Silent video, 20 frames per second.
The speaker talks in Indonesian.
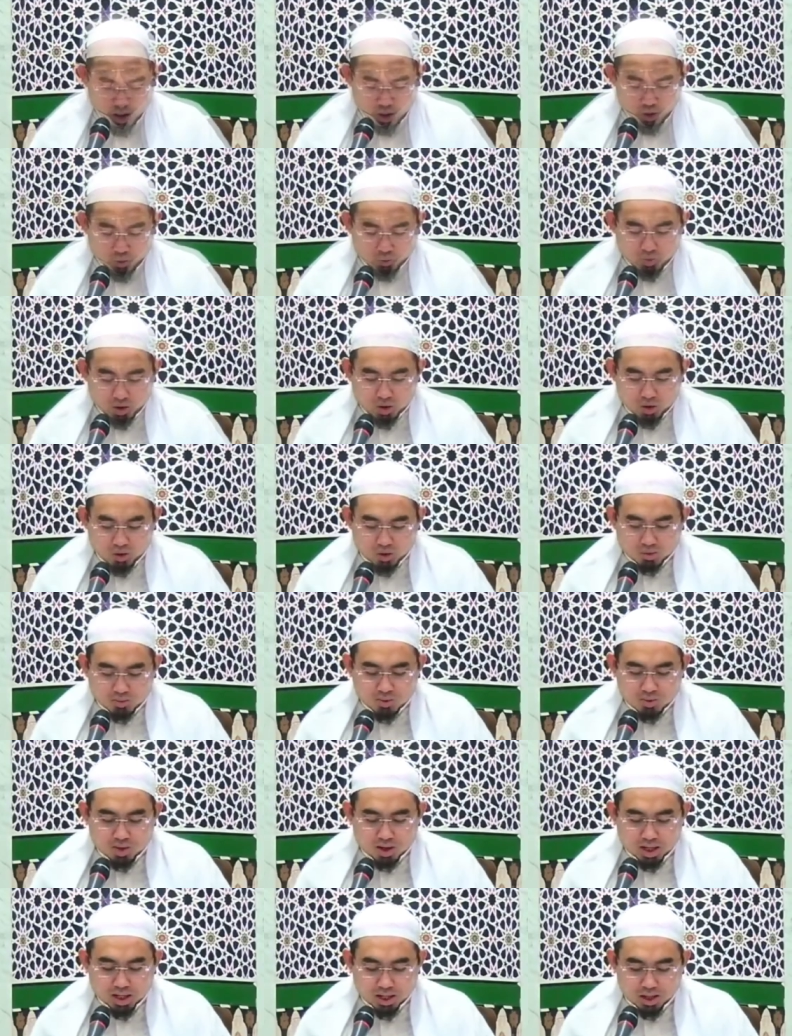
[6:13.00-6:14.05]
wa
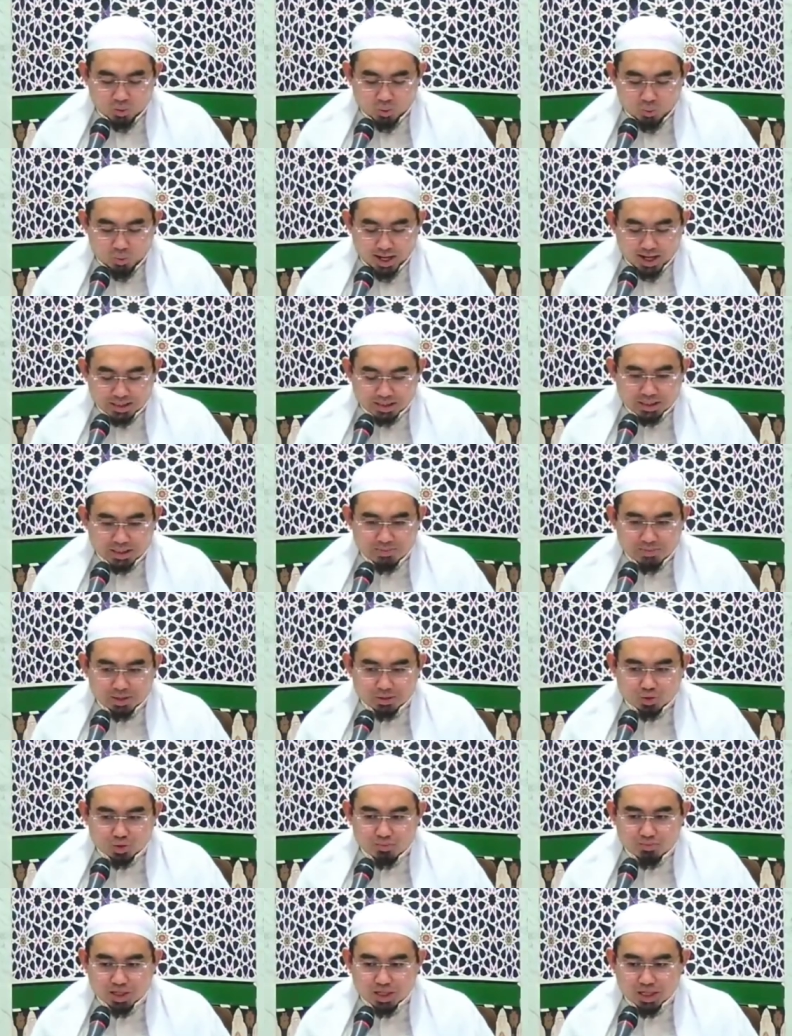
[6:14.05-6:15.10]
hukmuha
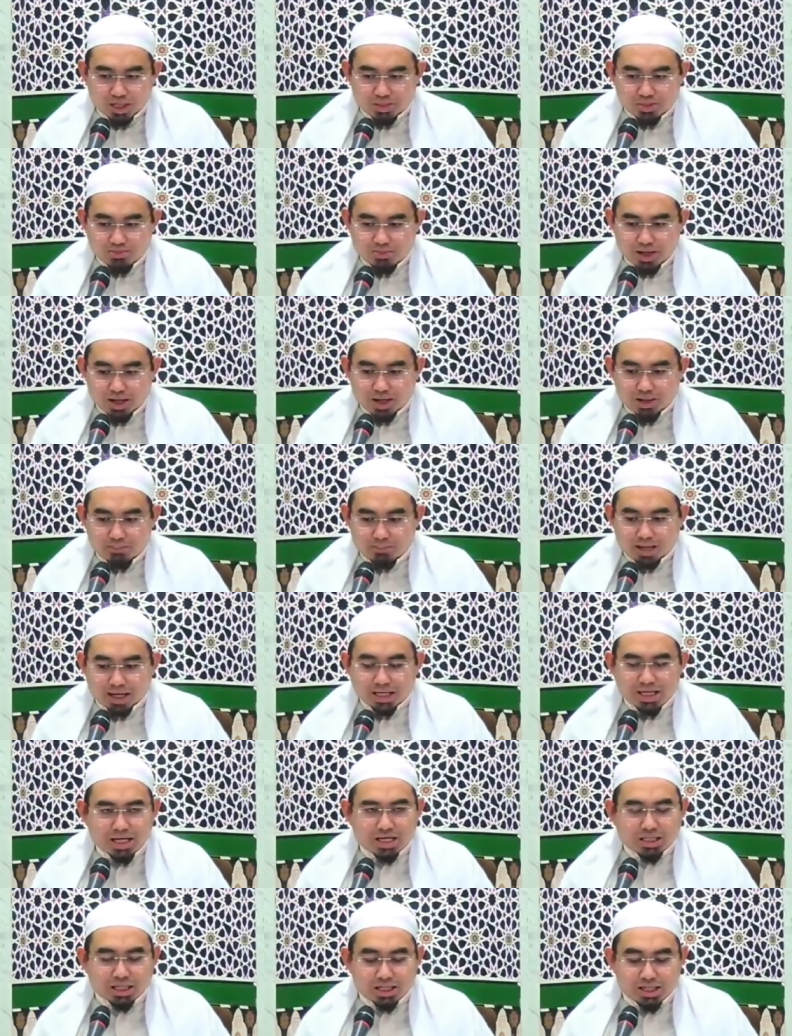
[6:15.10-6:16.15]
wajibatun bil ijma.
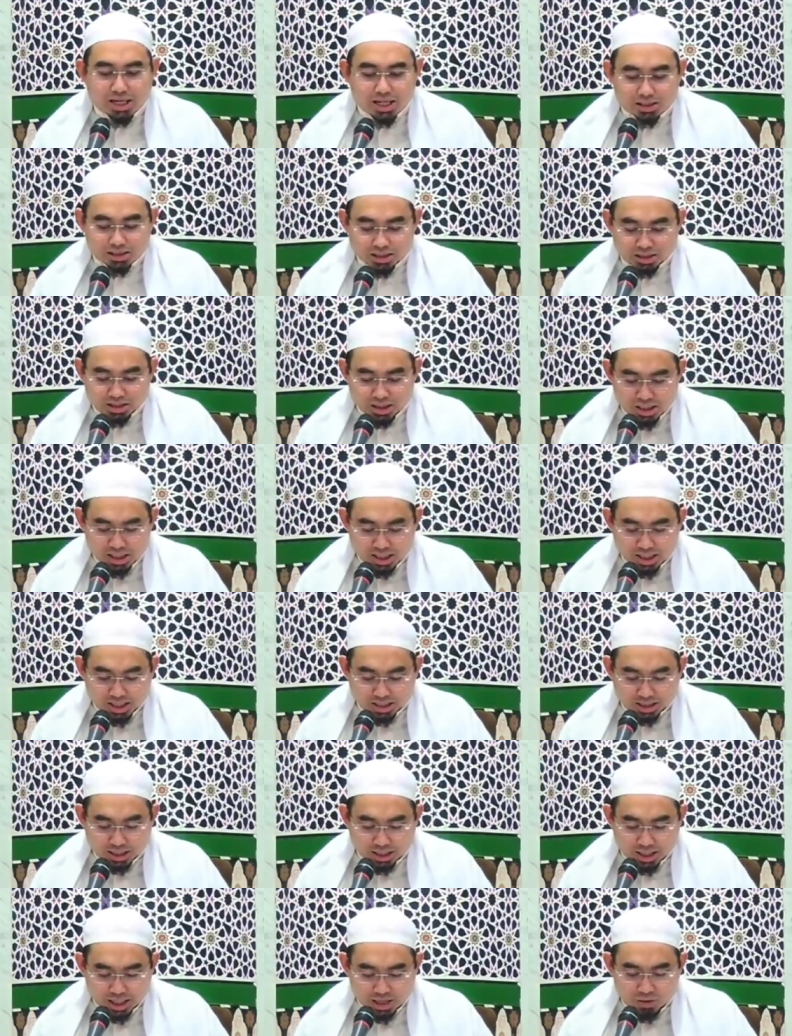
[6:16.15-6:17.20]
Makanya kita lihat di sini
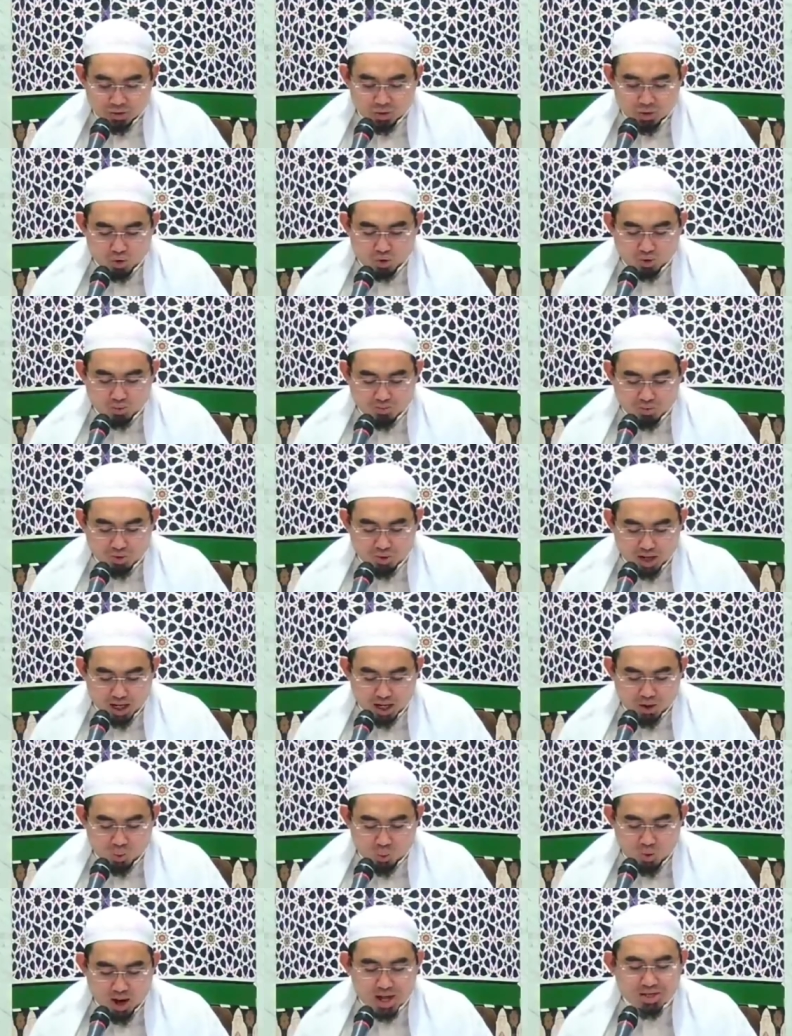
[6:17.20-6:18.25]
dikatakan
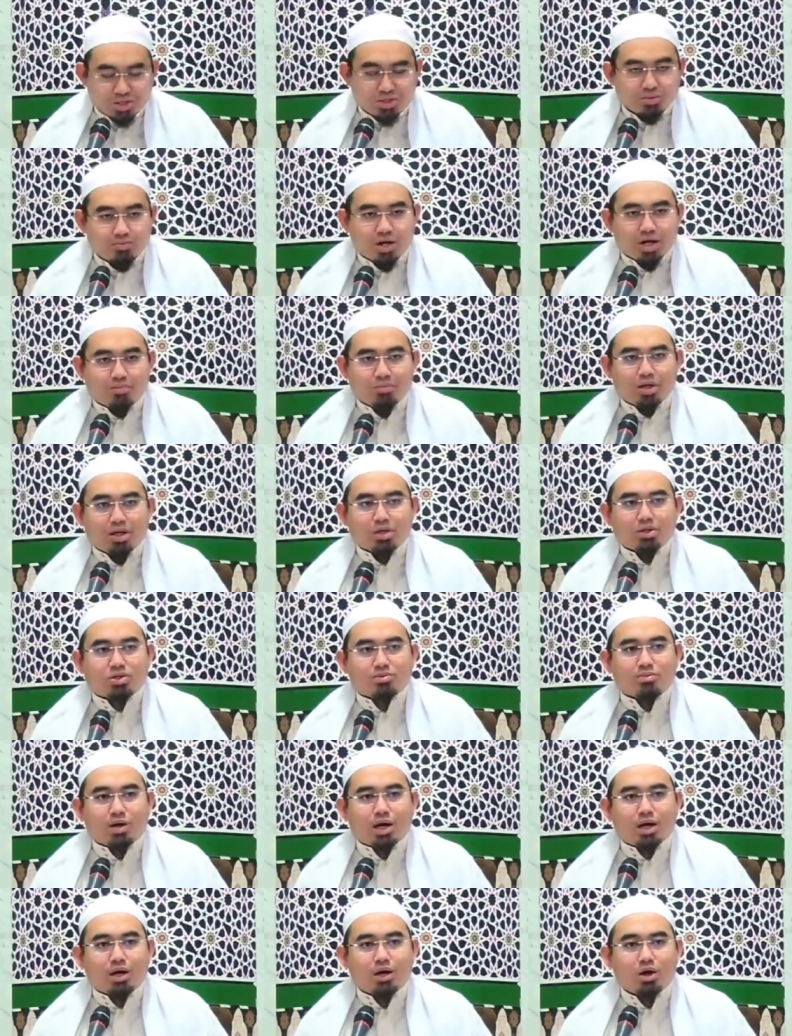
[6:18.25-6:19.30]
hukmuha wajibah bil
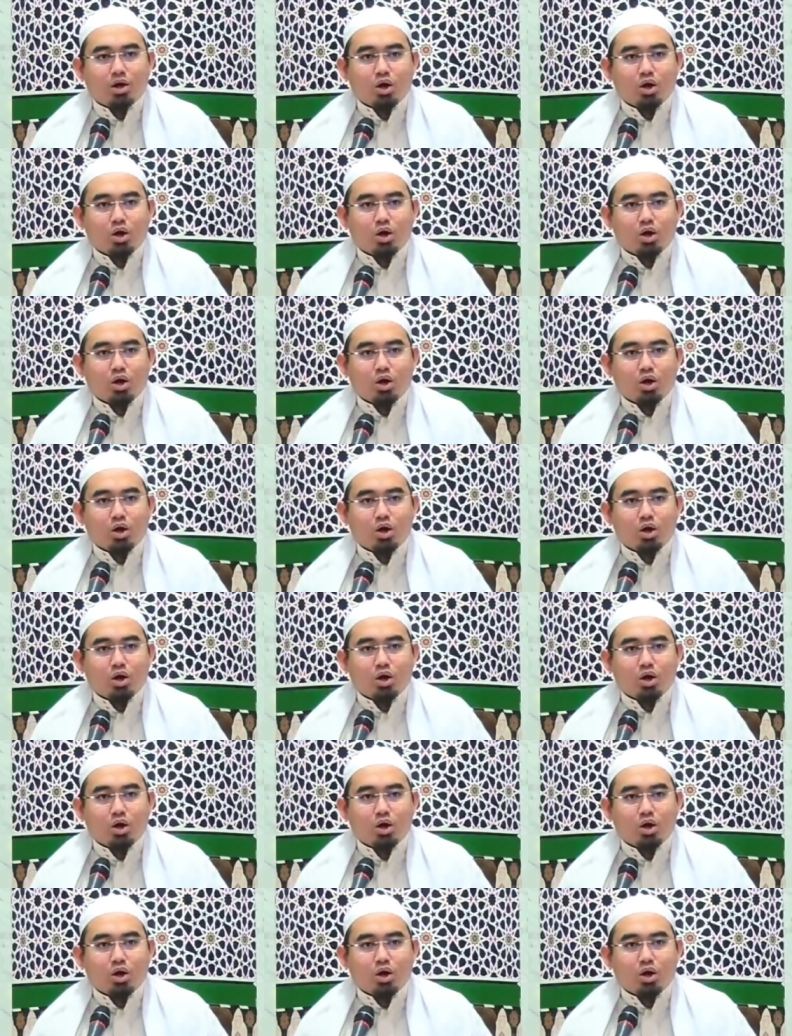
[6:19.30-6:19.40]
ijma.